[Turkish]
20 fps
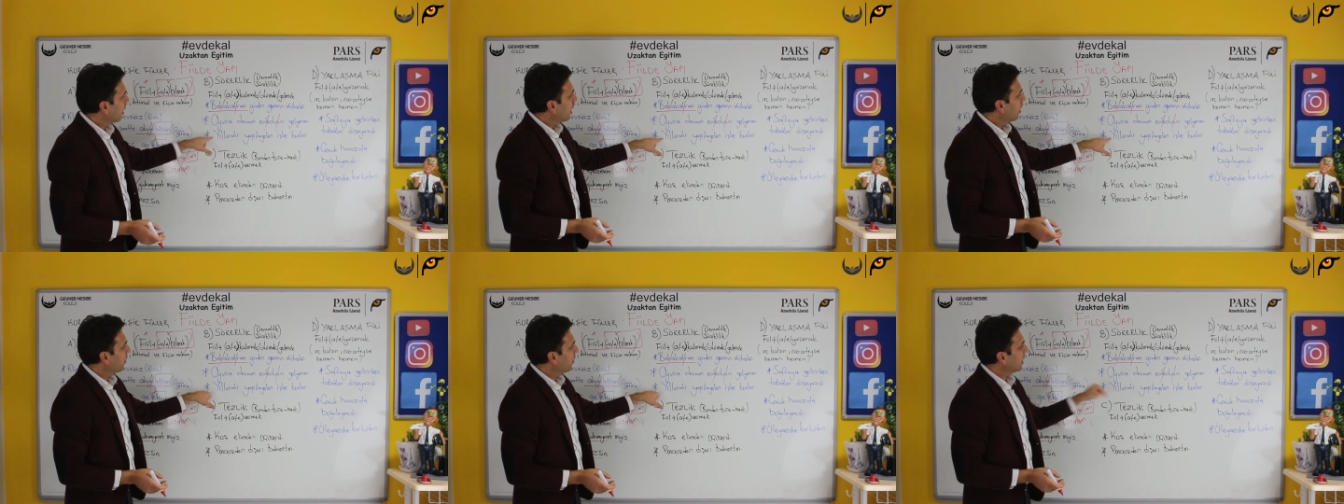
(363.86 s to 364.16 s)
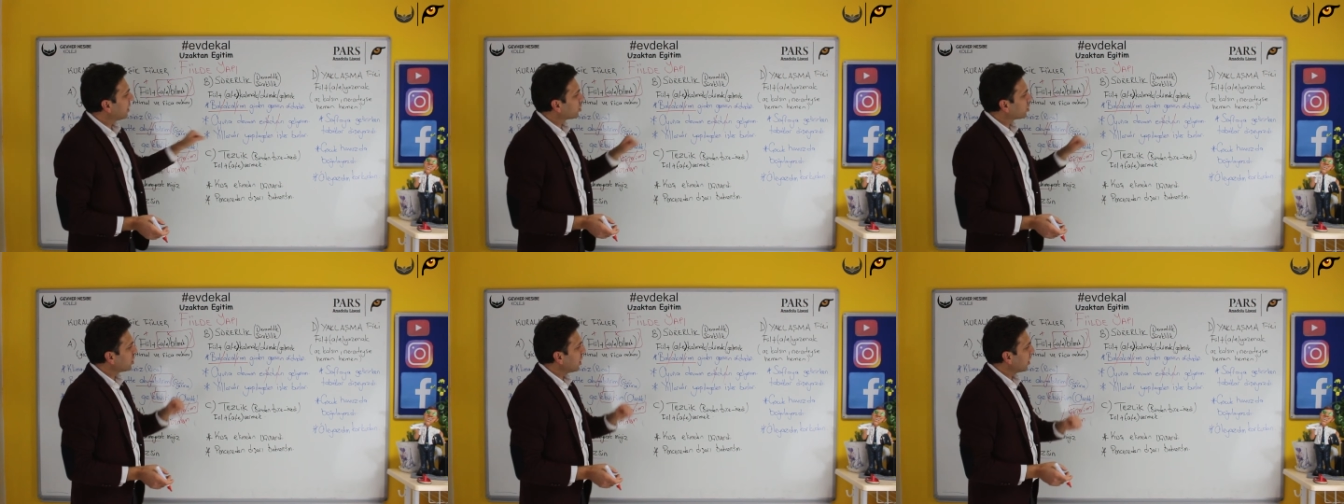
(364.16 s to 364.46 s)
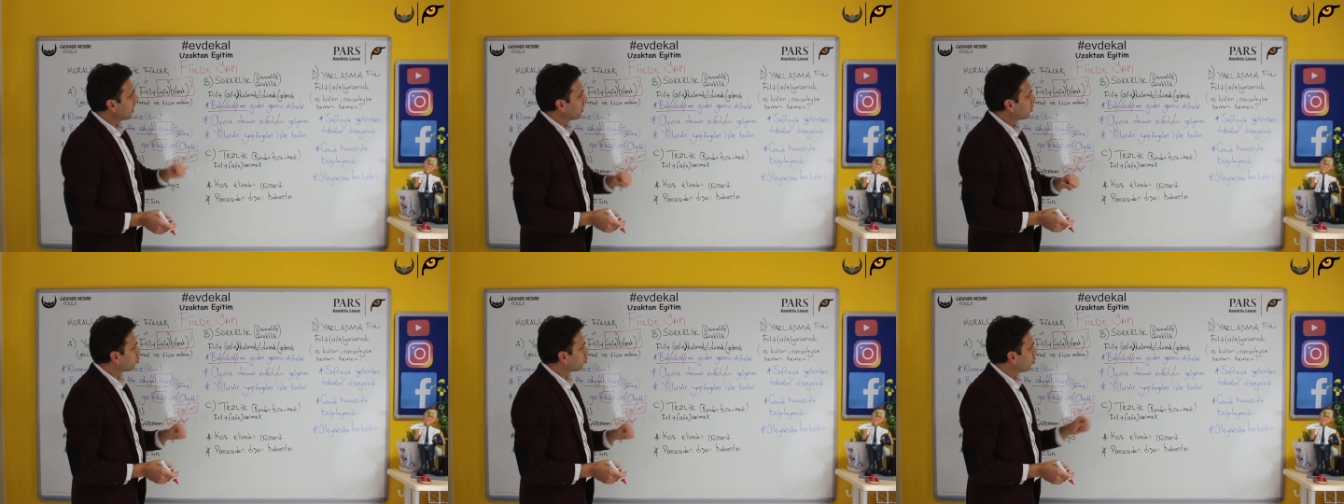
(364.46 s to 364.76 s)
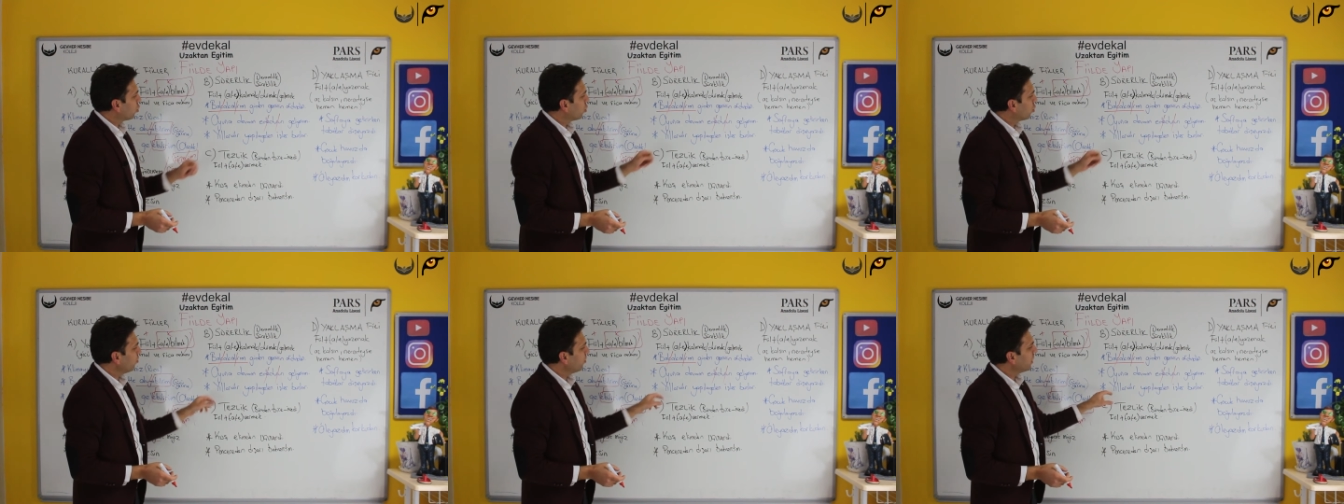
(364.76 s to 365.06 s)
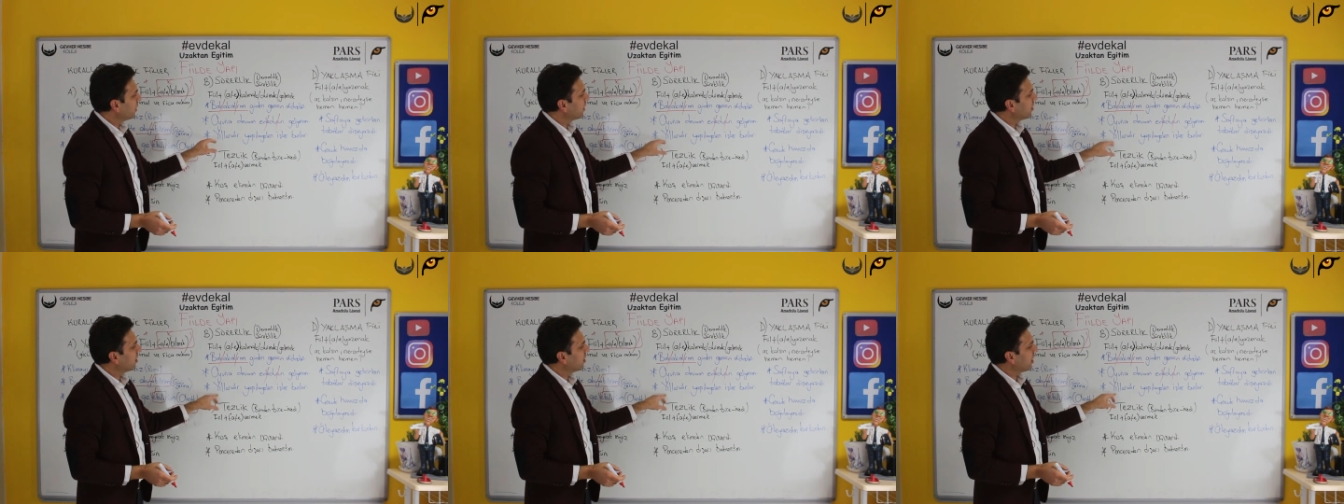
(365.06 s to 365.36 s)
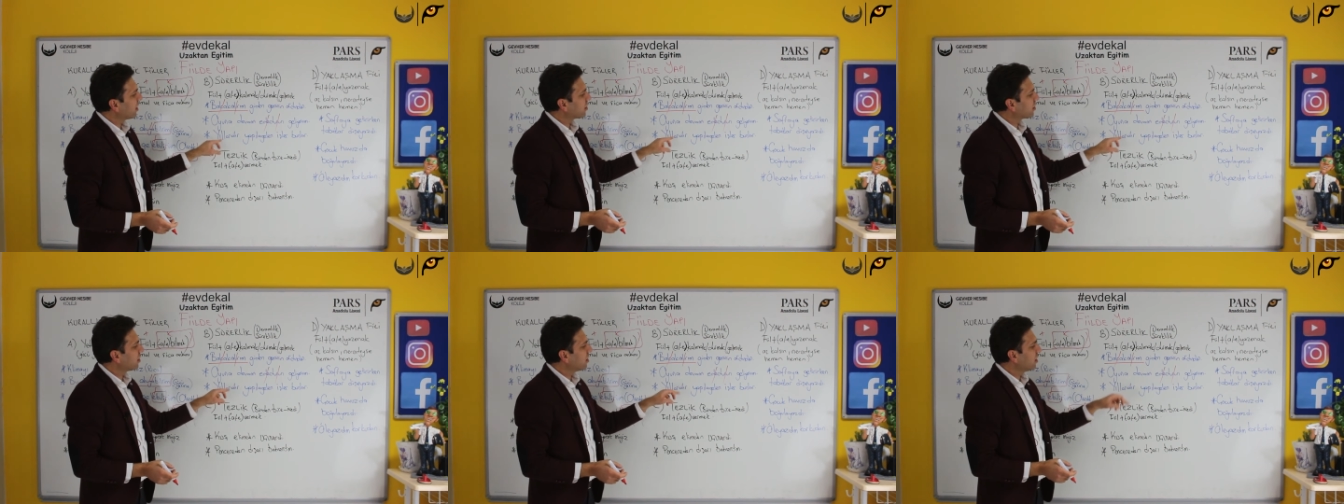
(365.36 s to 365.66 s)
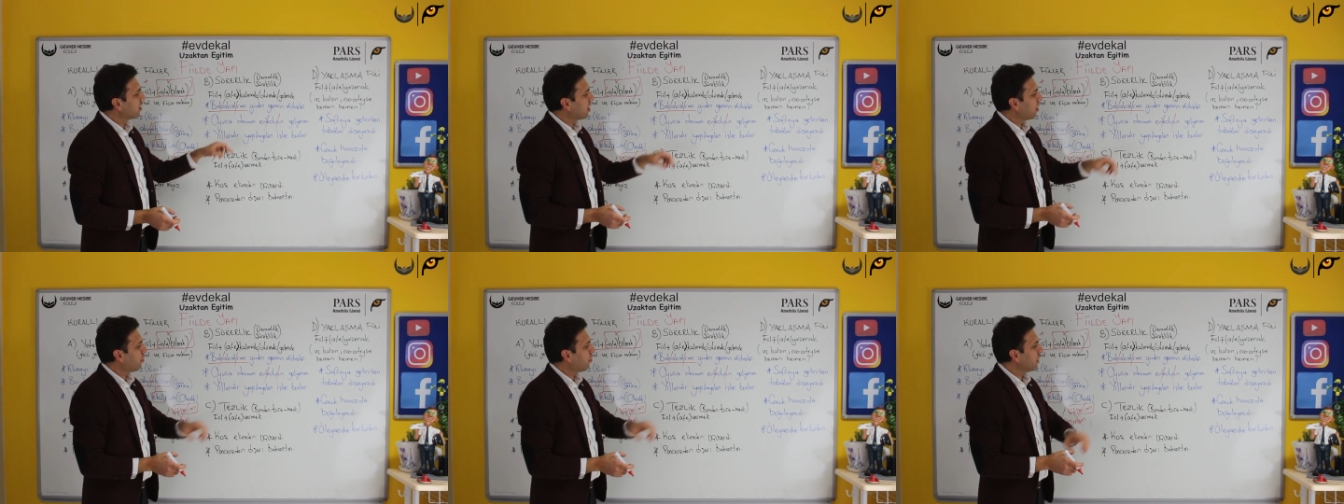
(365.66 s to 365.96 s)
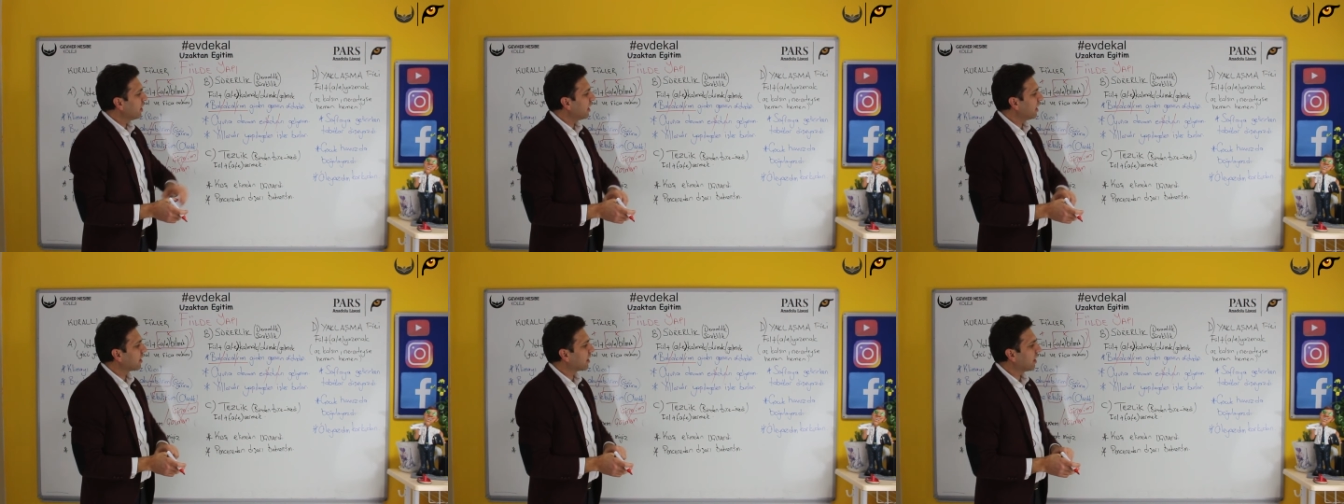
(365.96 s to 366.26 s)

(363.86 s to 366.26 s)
Hemen aşağıya geçiyorum. Yıllardır yapıla